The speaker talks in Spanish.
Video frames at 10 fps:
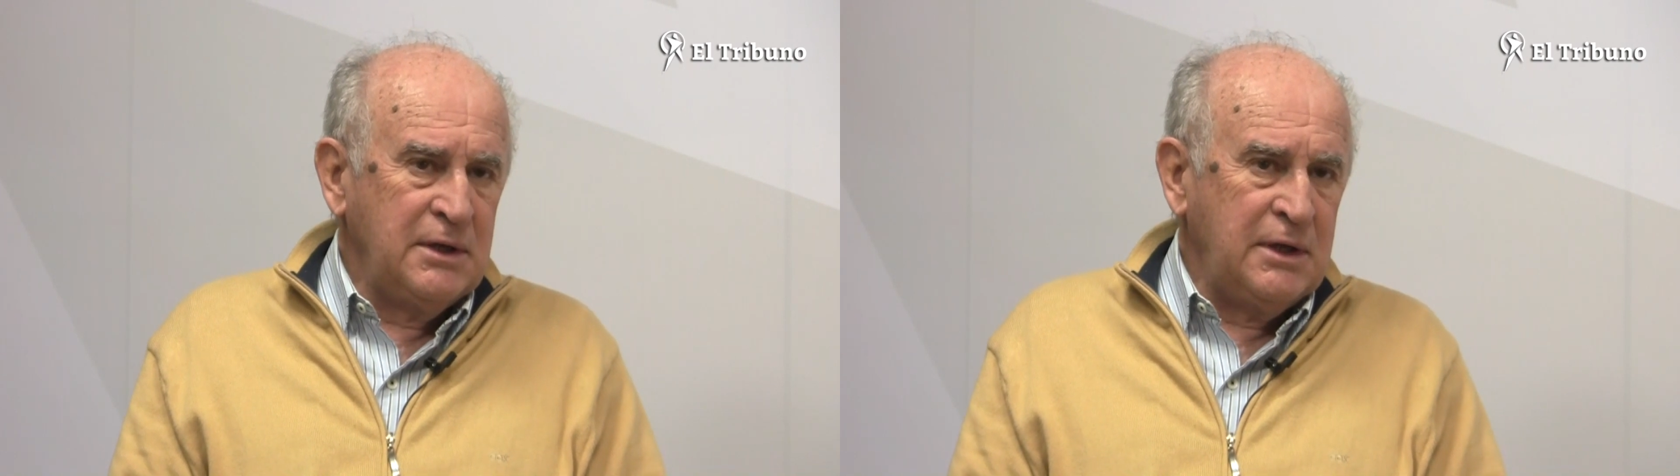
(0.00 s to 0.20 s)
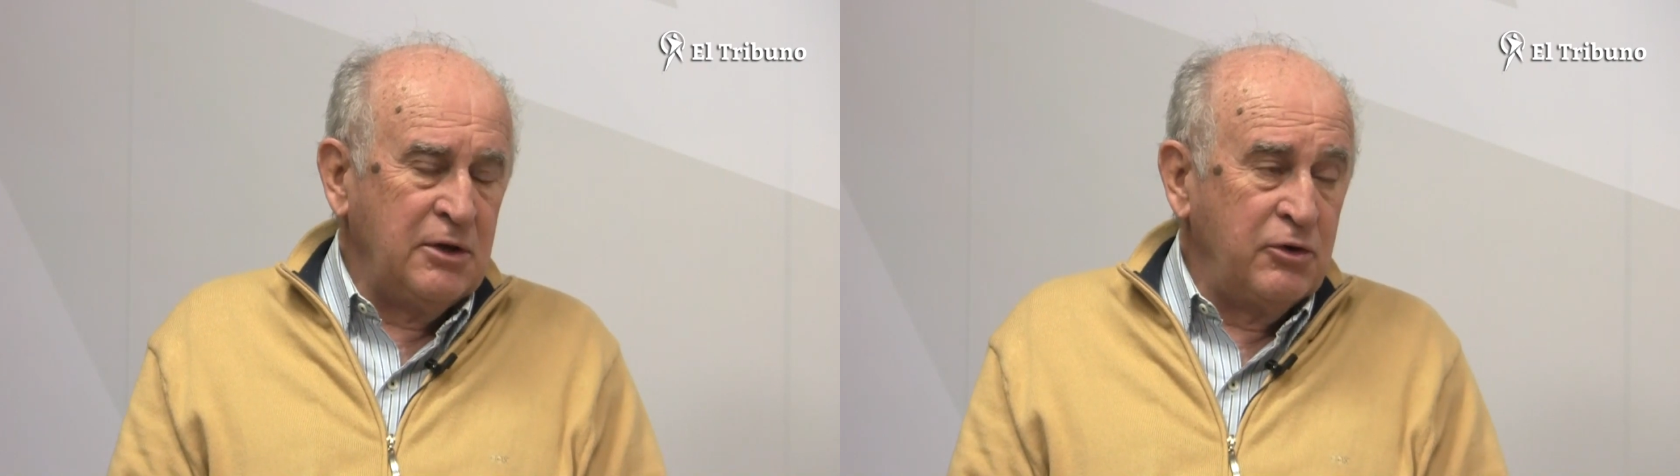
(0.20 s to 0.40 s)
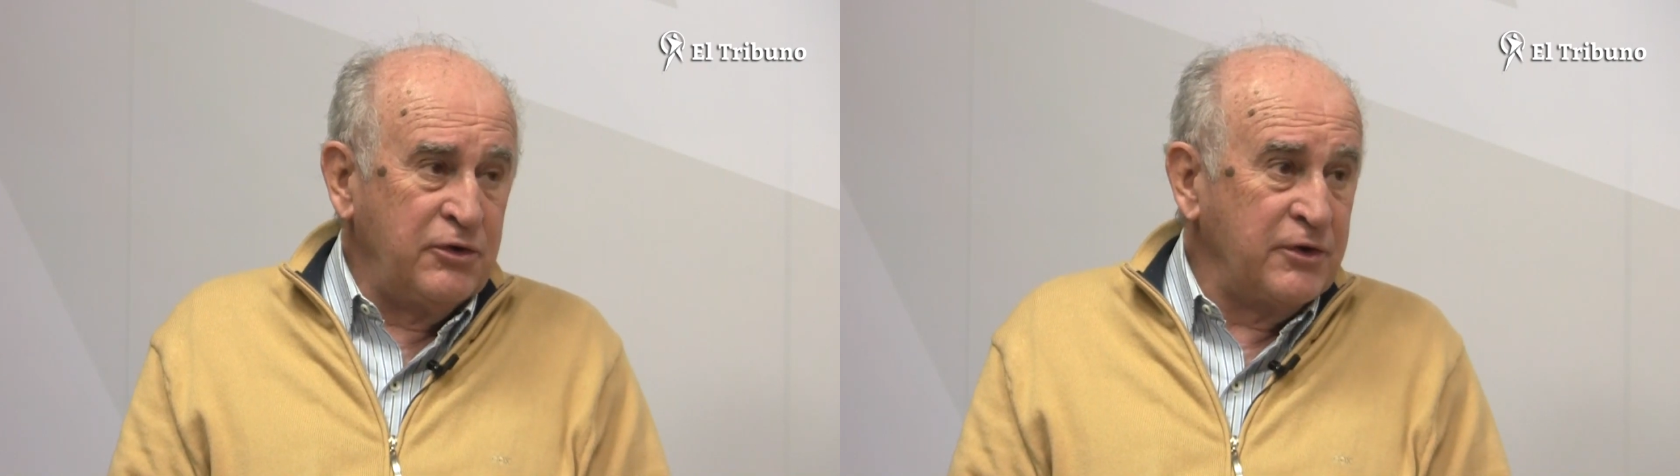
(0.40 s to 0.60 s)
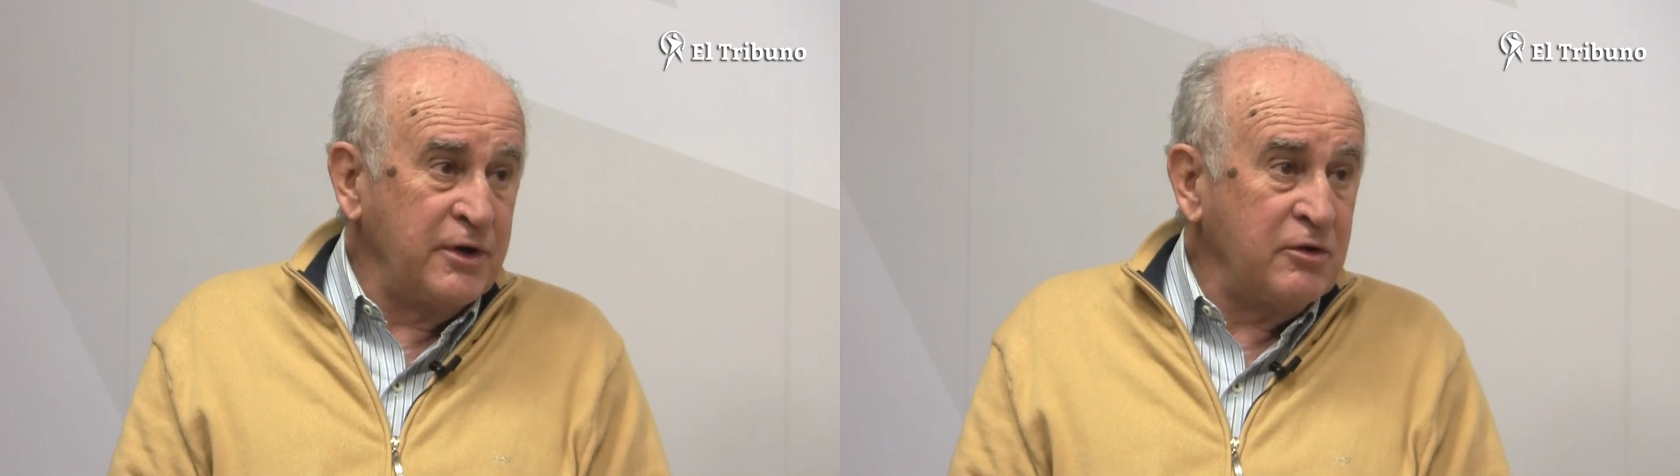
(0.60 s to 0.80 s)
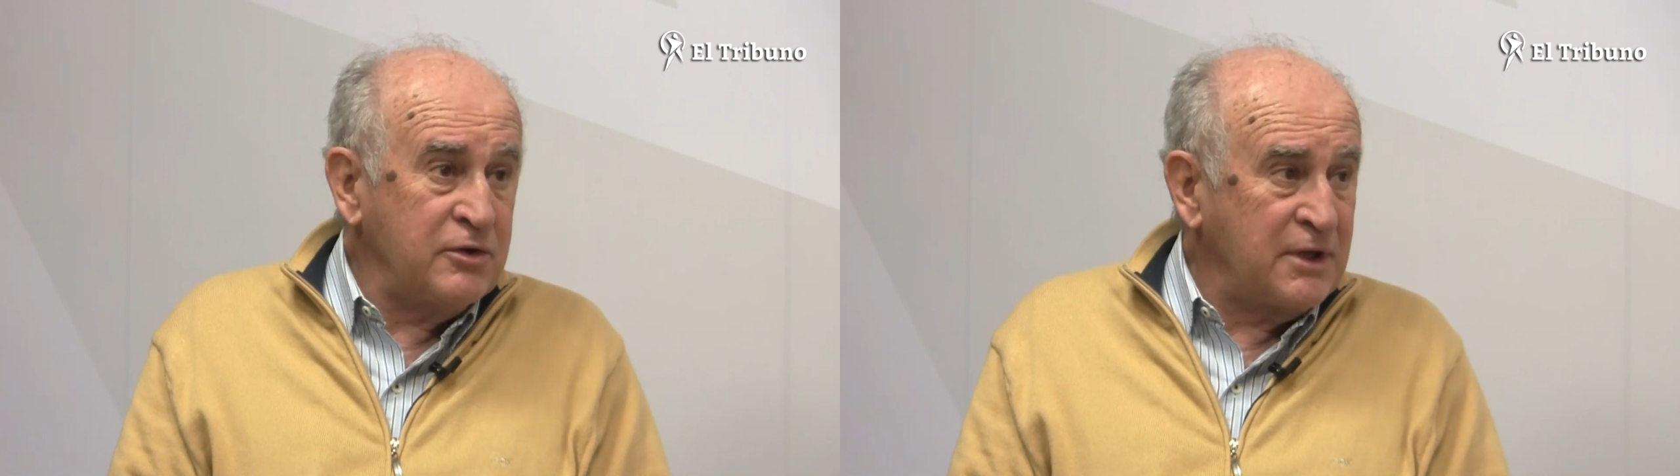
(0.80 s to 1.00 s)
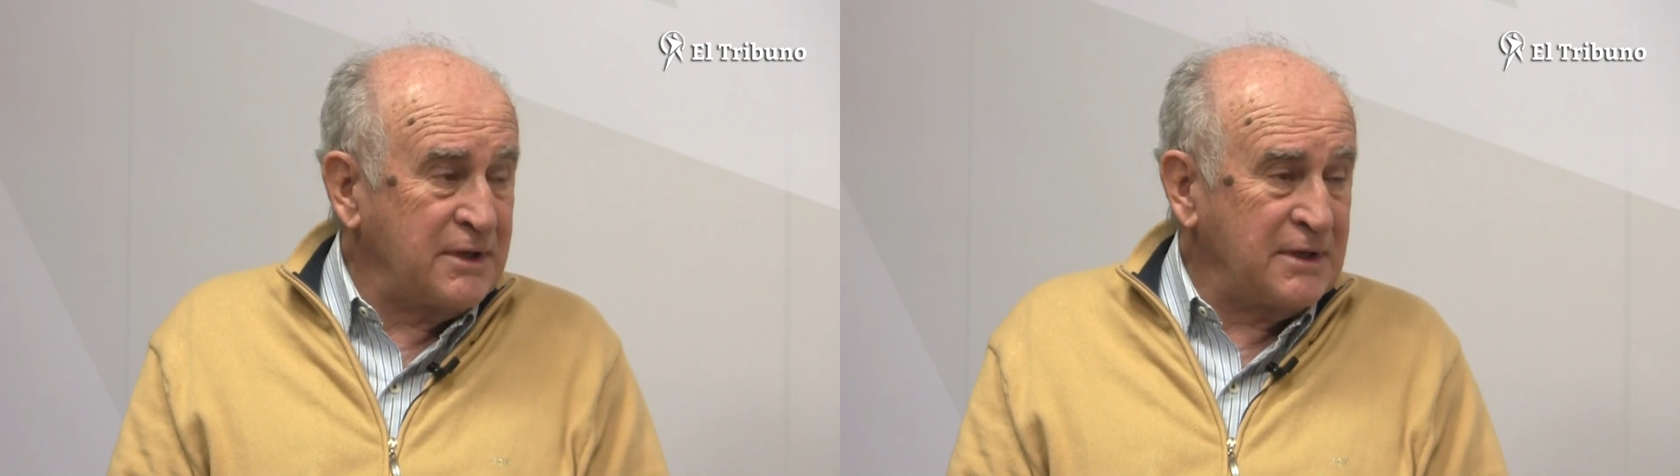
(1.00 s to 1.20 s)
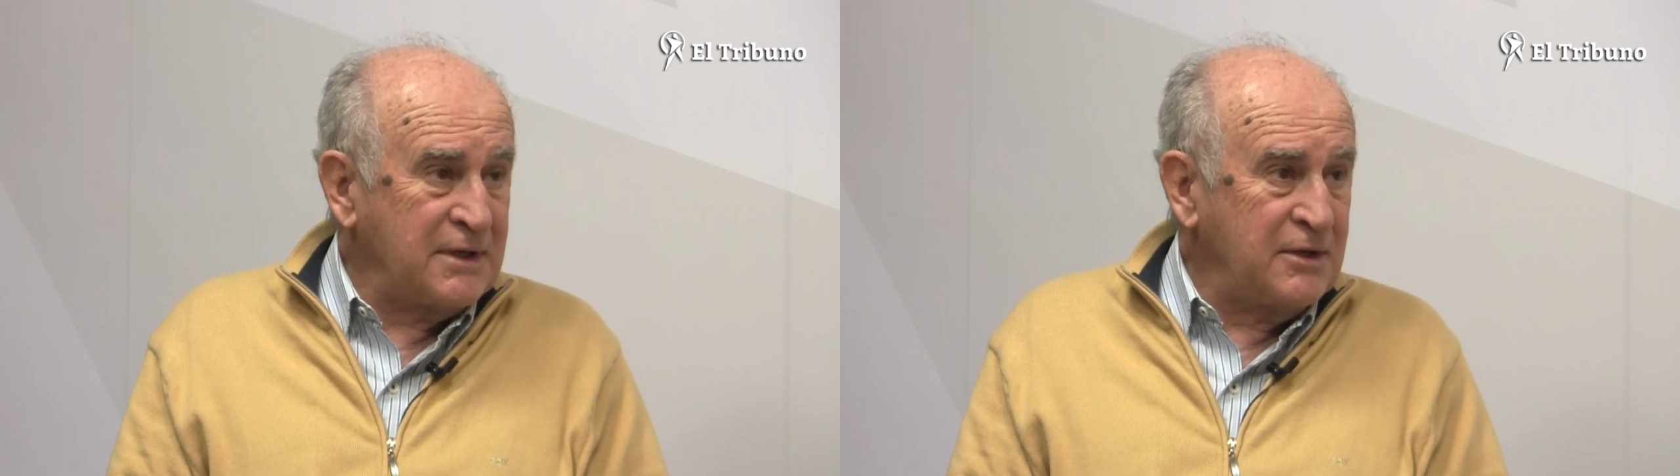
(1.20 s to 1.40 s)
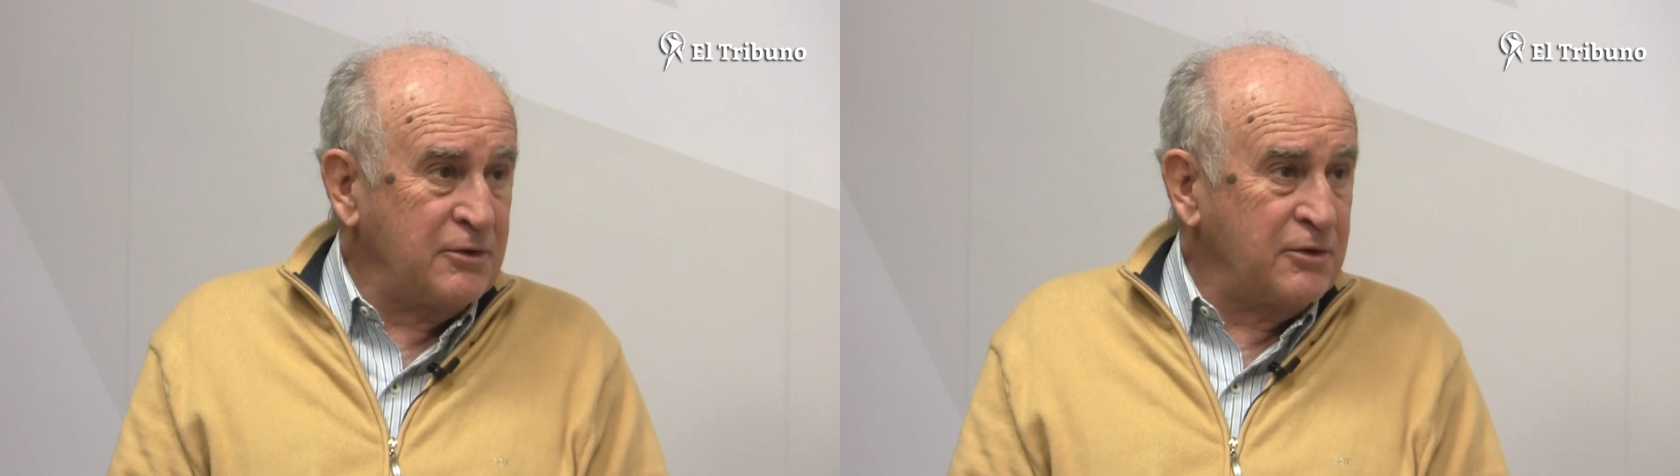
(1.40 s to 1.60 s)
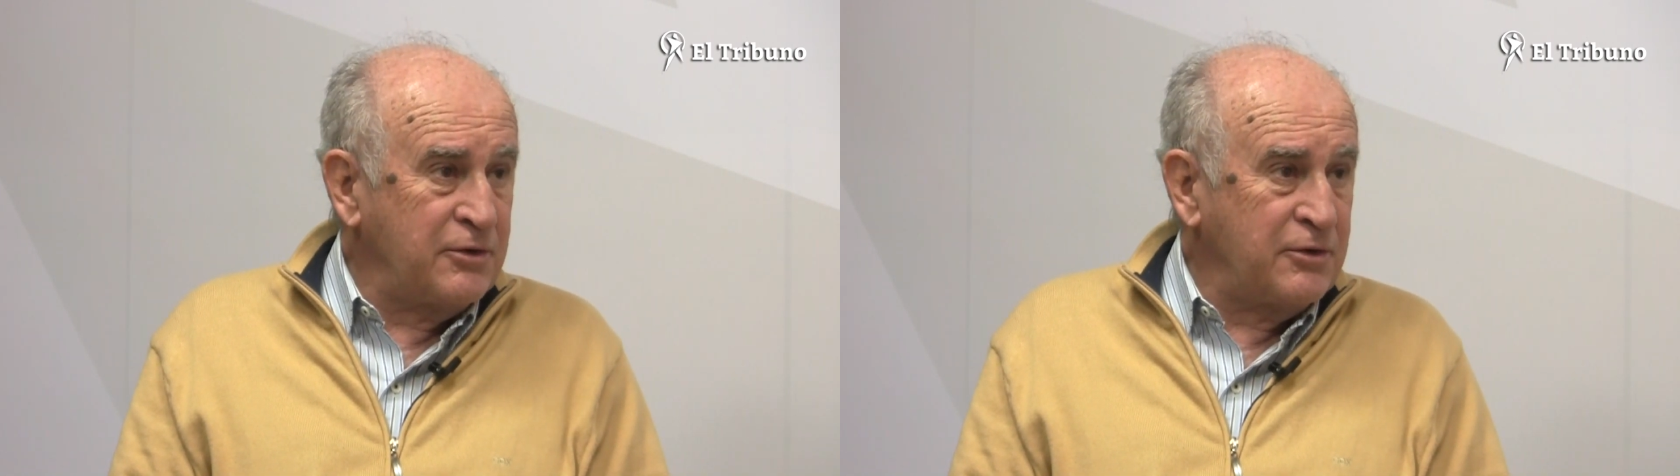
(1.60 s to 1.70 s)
Y hoy Sergio está tratando